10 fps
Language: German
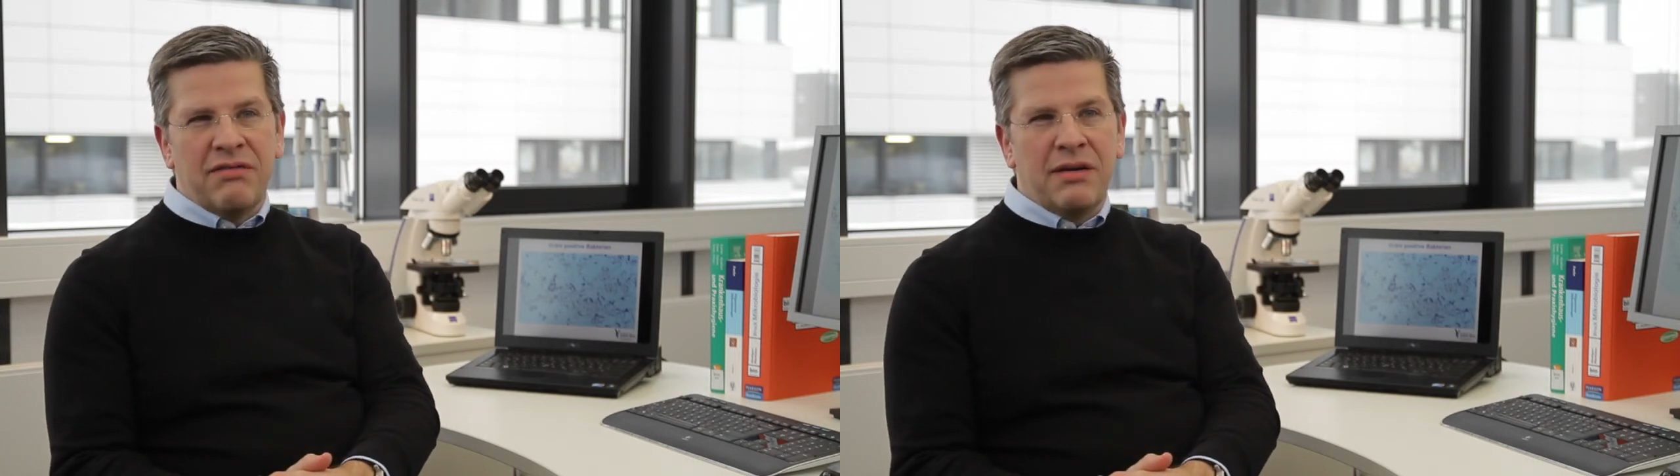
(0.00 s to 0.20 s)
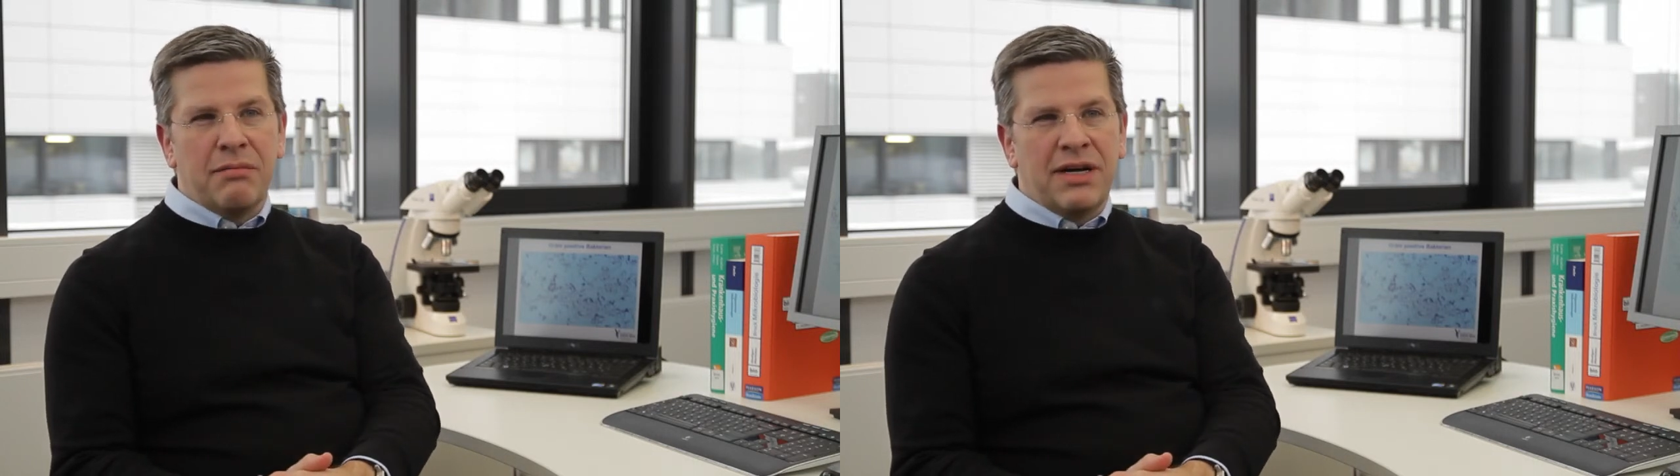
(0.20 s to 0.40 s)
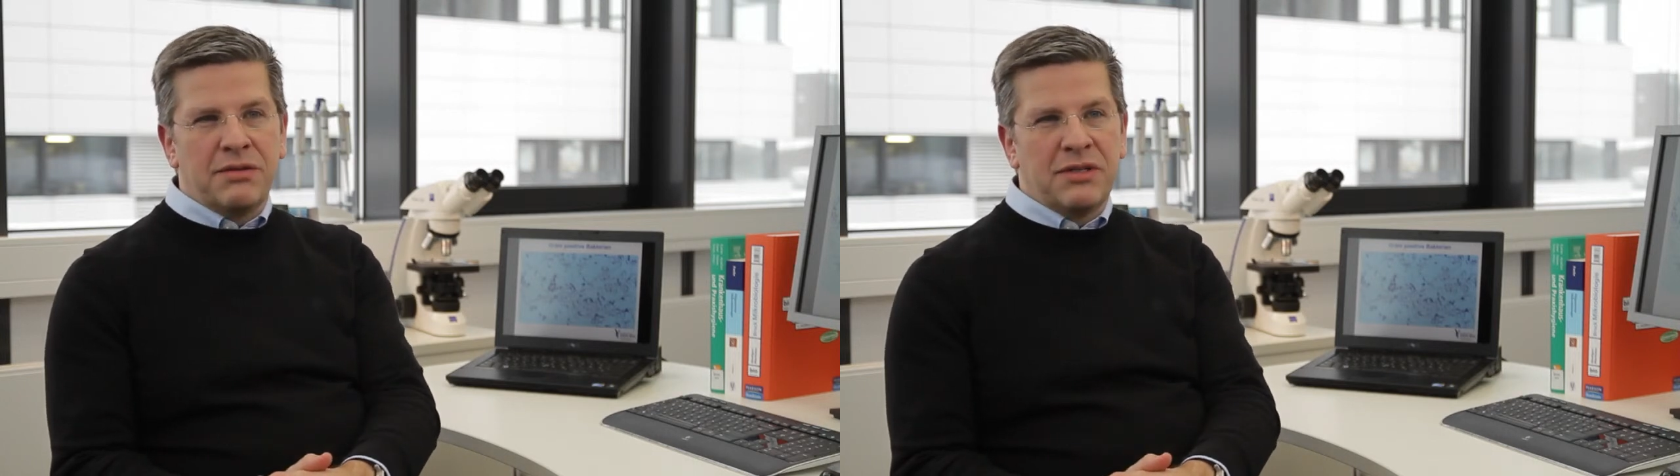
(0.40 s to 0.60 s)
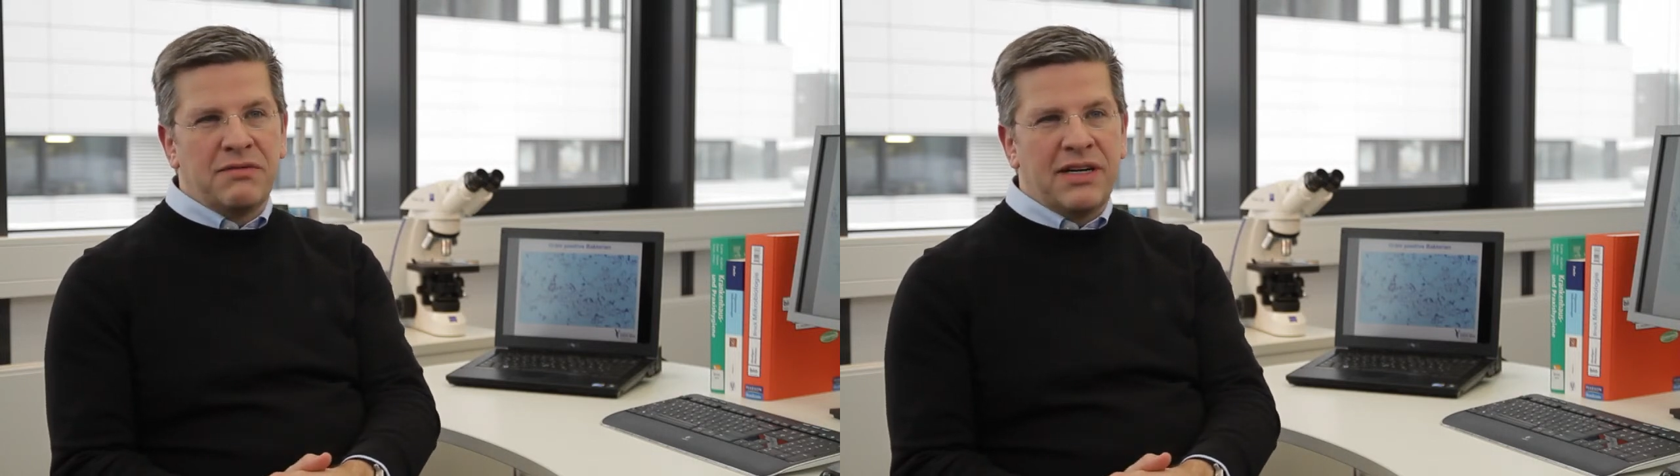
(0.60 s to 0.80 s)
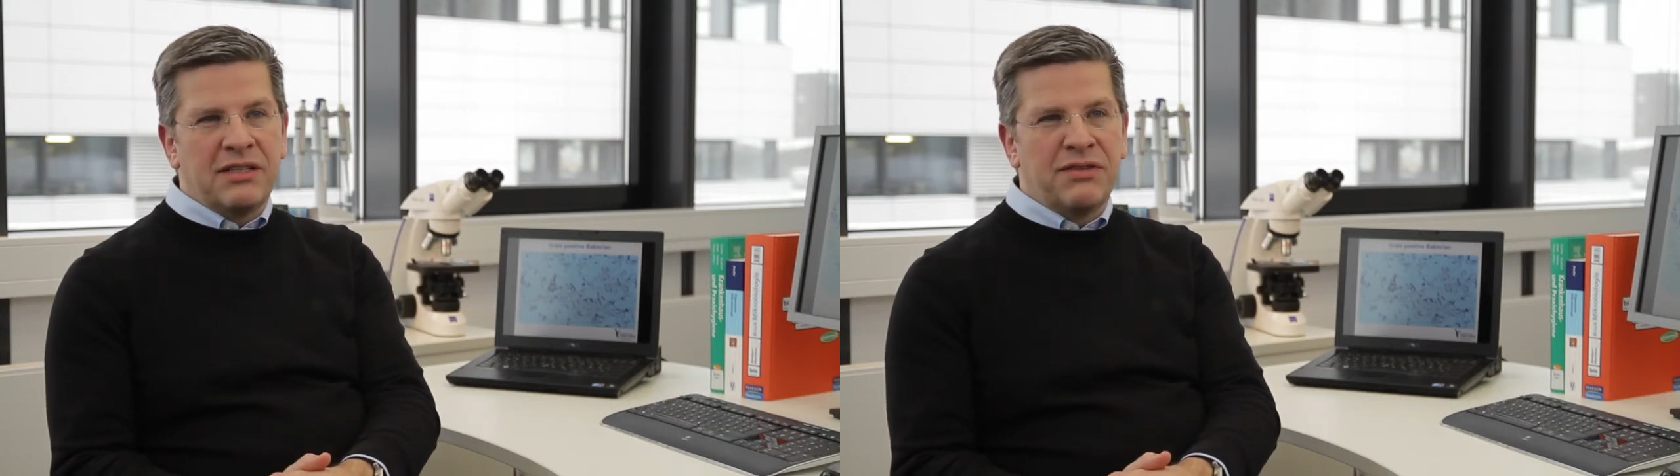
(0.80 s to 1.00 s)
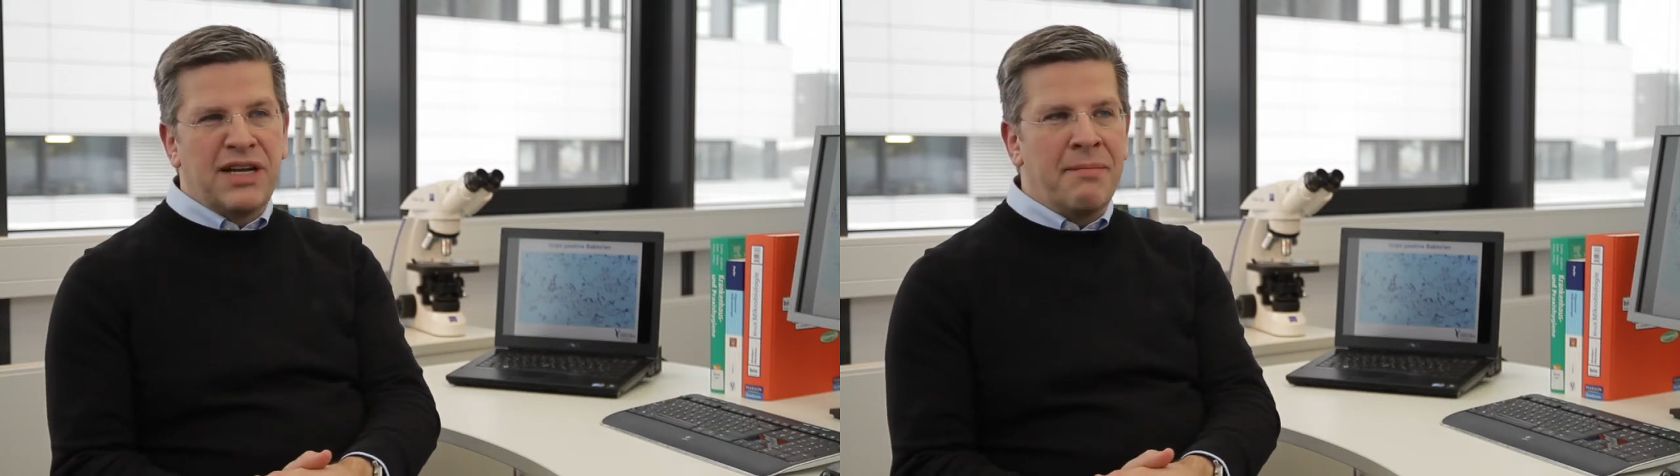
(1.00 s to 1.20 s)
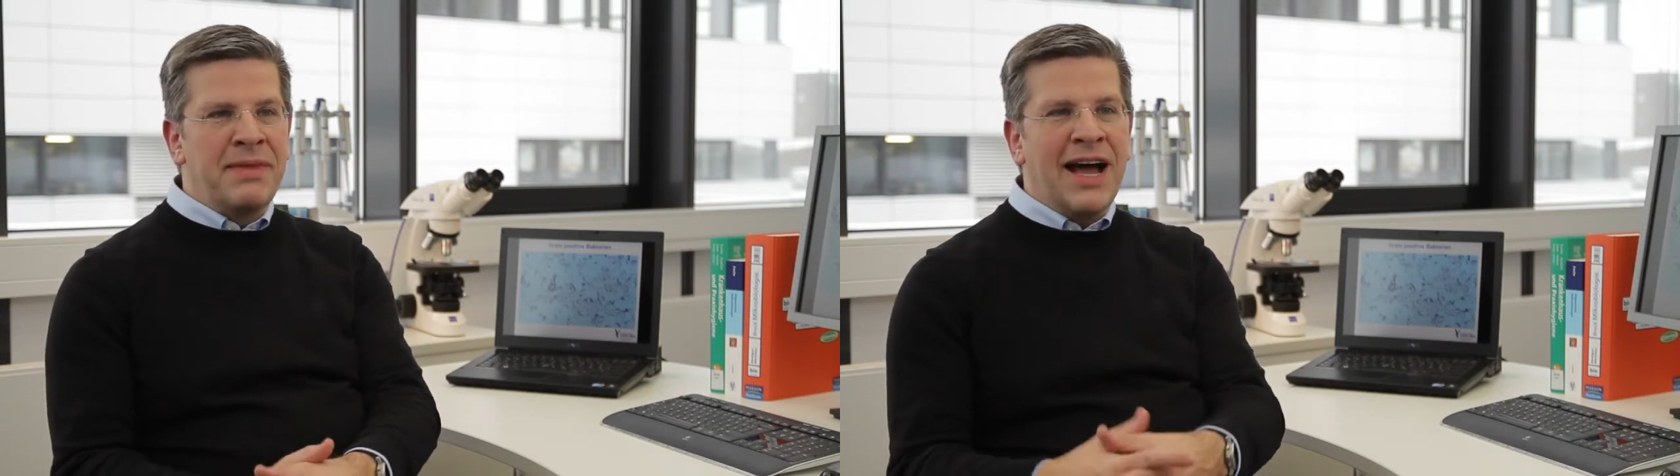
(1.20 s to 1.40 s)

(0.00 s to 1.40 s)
wenn beispielsweise von einem